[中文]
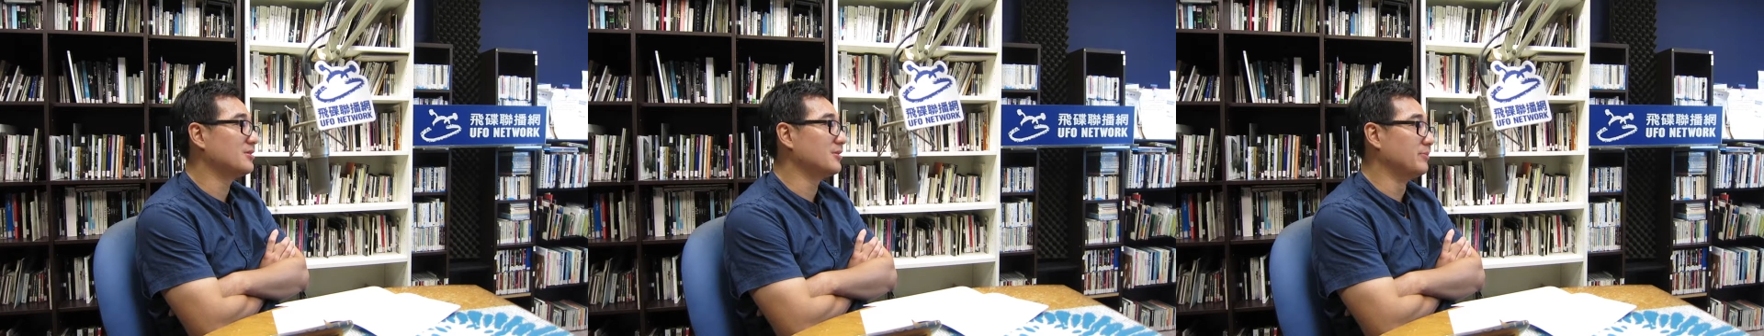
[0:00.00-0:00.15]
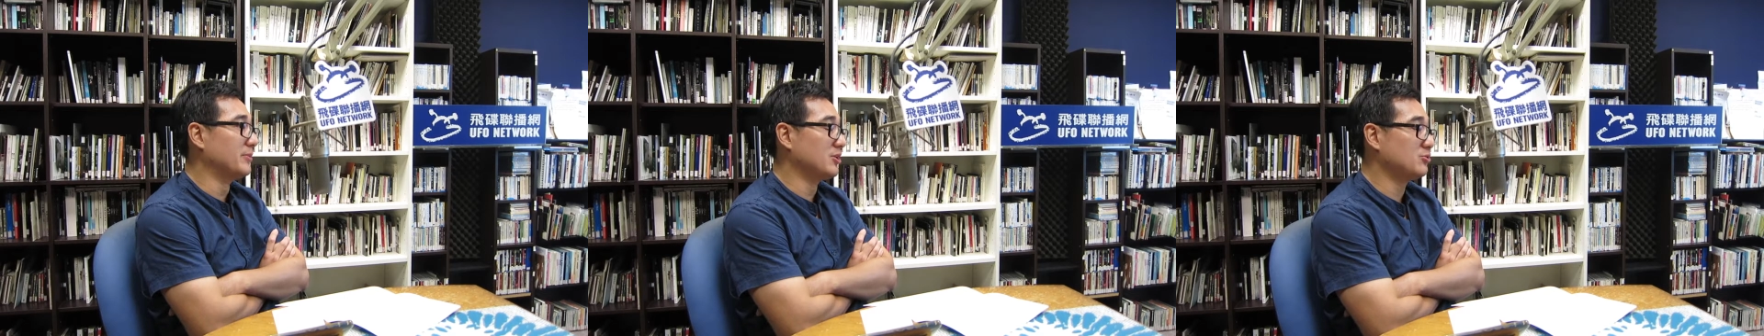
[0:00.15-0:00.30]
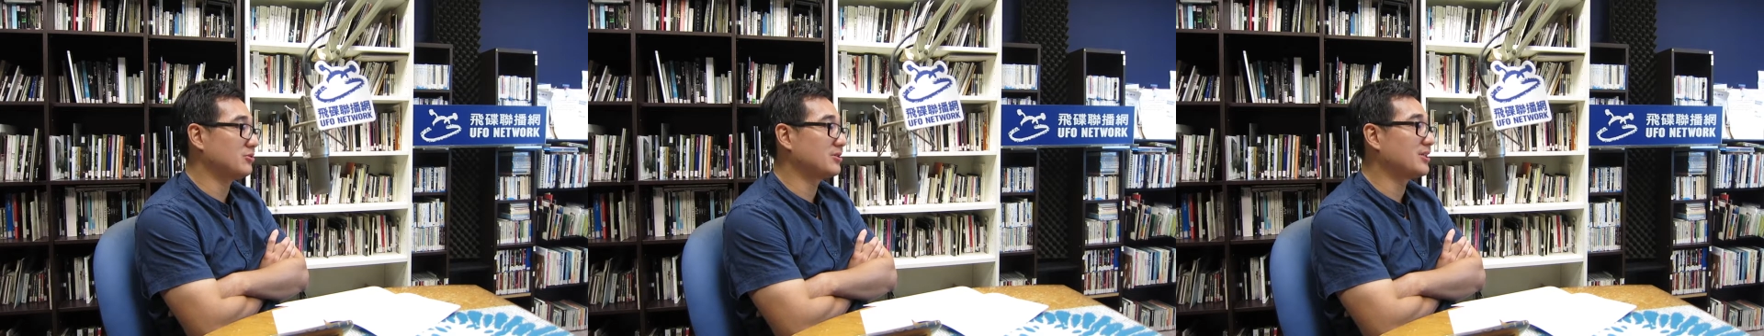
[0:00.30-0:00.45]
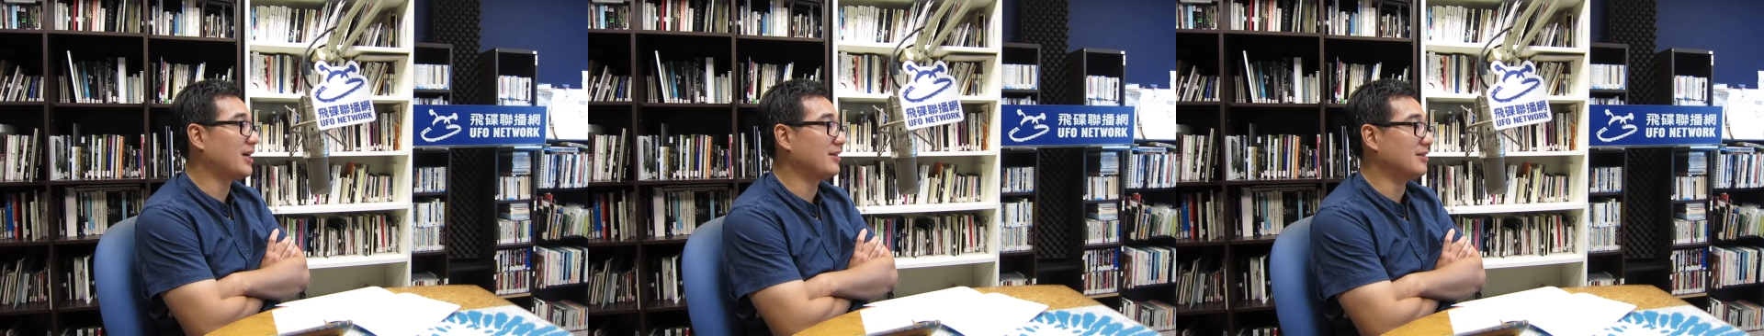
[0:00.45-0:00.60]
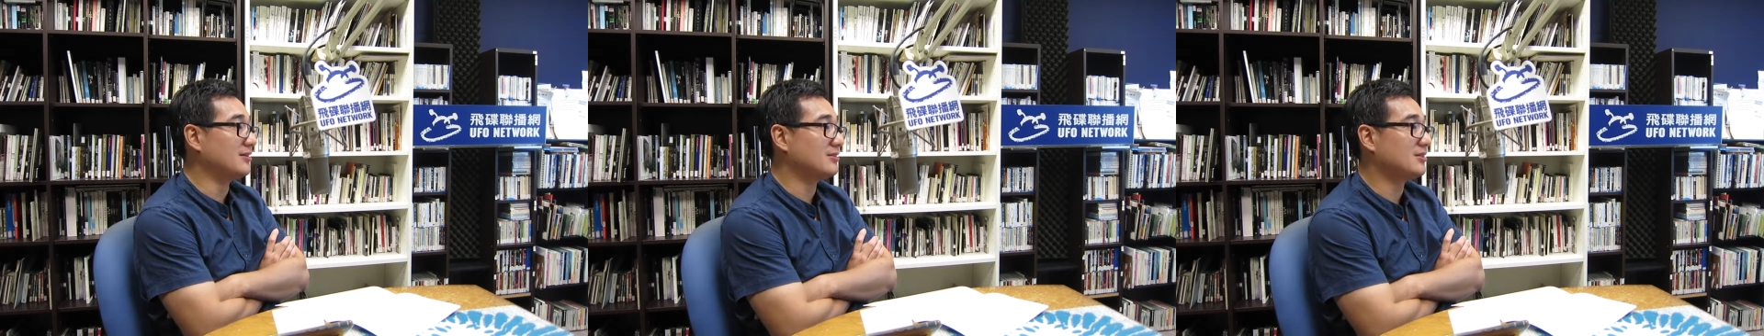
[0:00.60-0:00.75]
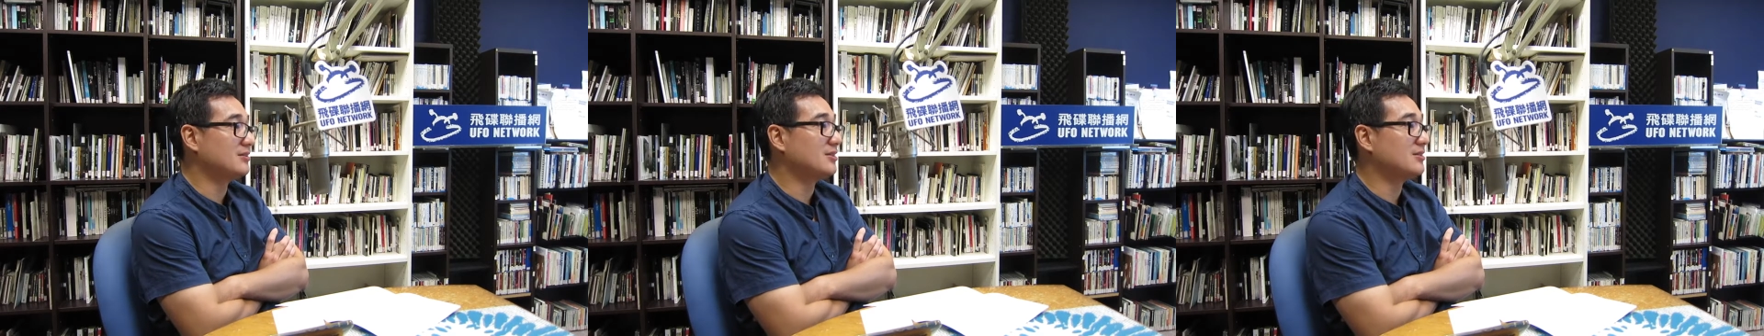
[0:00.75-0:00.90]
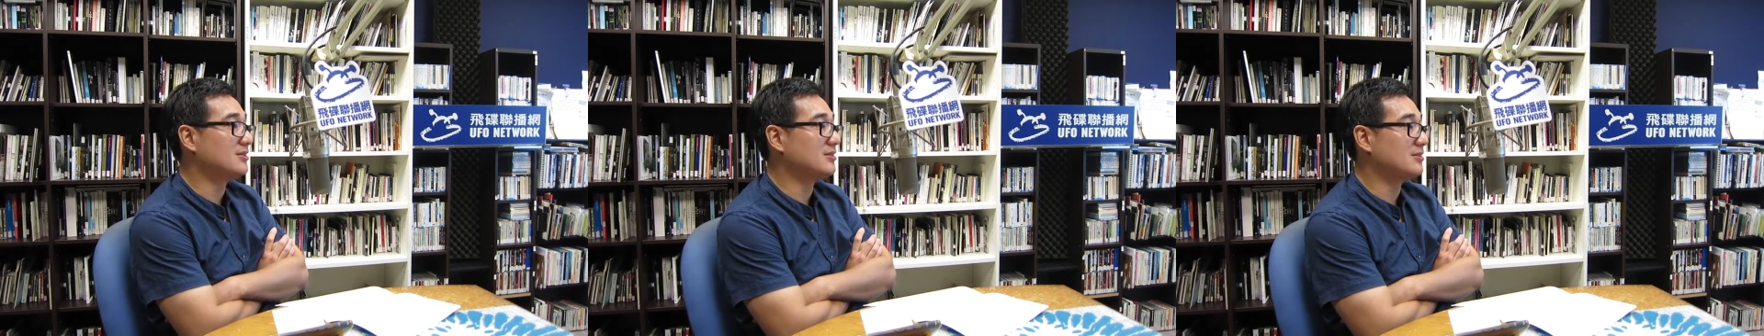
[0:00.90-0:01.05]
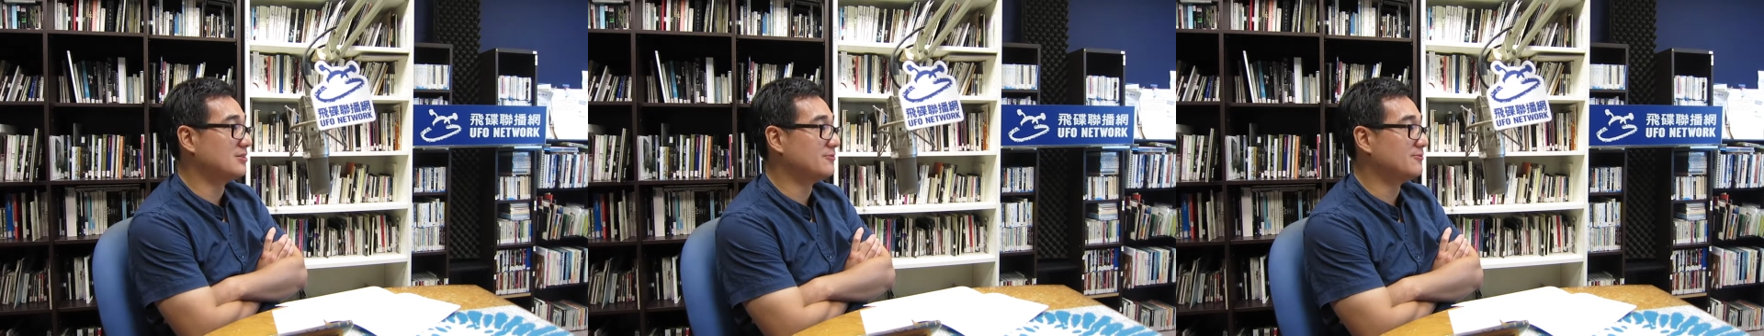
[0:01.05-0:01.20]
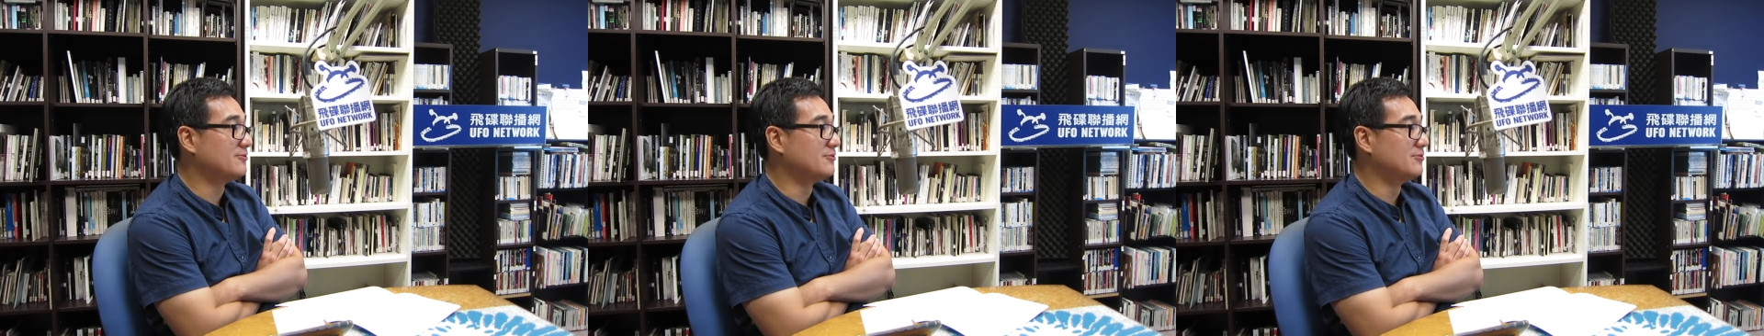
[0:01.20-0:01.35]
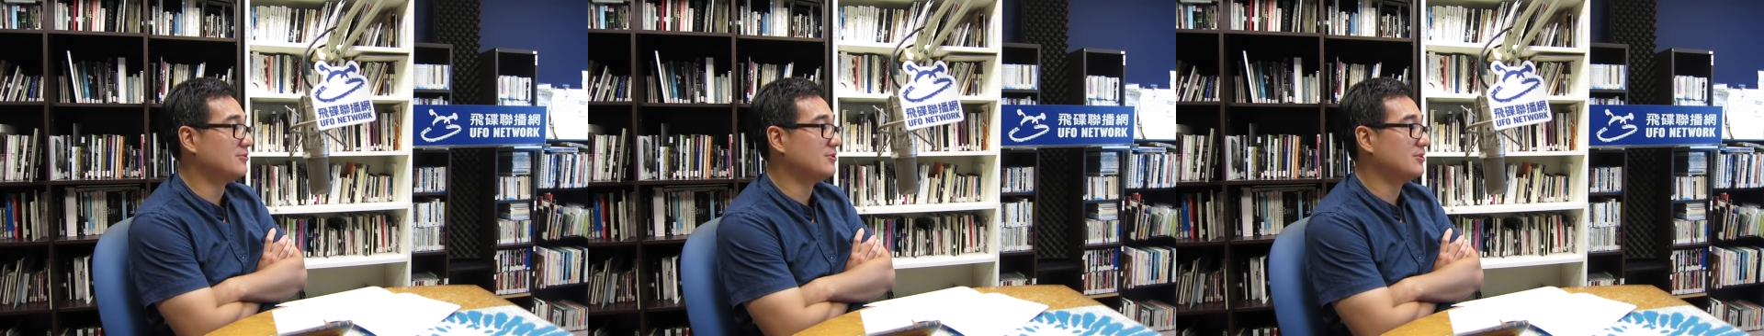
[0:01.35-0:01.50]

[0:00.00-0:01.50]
怎么去带你这些师傅？